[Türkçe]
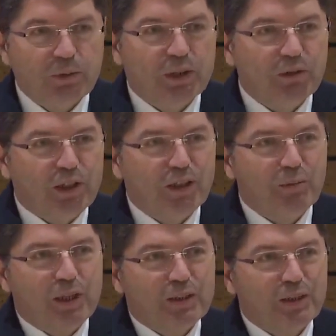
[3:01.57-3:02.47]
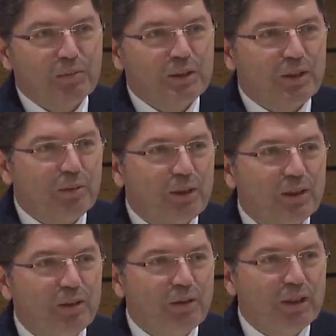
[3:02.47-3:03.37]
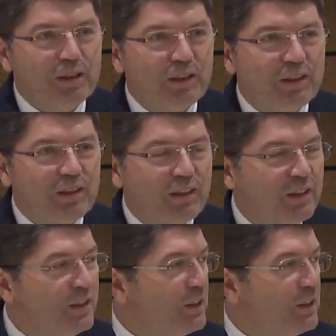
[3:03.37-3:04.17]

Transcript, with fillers: Tabi divana baktığımız zaman divan